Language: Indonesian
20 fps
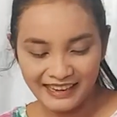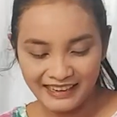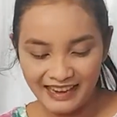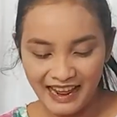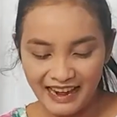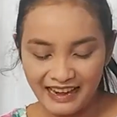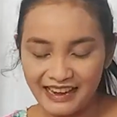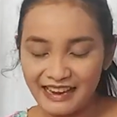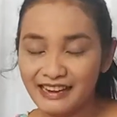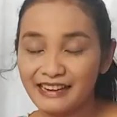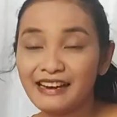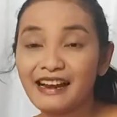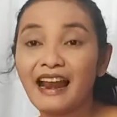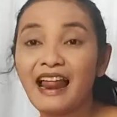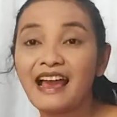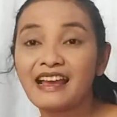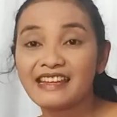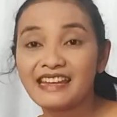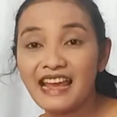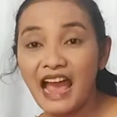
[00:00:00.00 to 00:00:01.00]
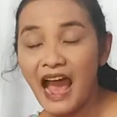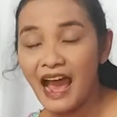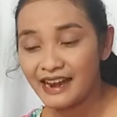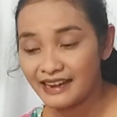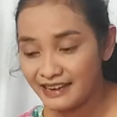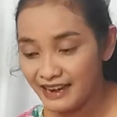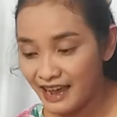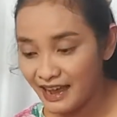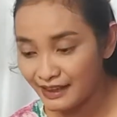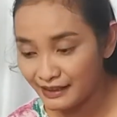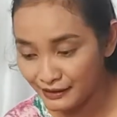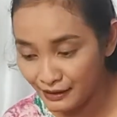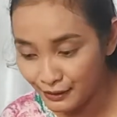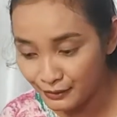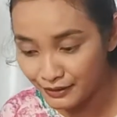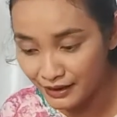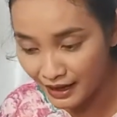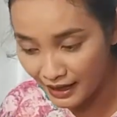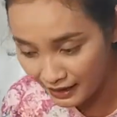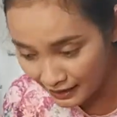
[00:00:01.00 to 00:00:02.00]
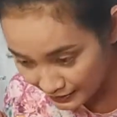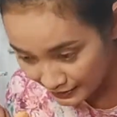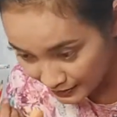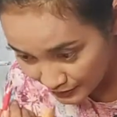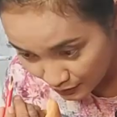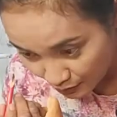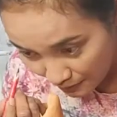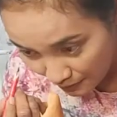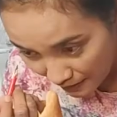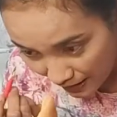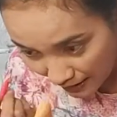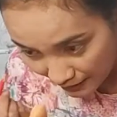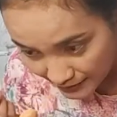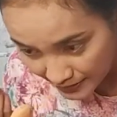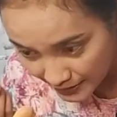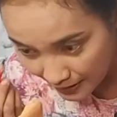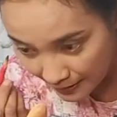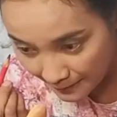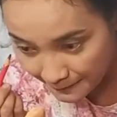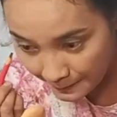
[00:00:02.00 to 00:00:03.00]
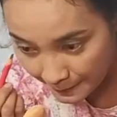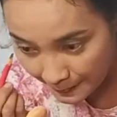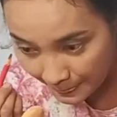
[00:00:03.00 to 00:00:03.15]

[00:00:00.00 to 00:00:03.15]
Dan ini lagi ada, ya udah dicoba aja.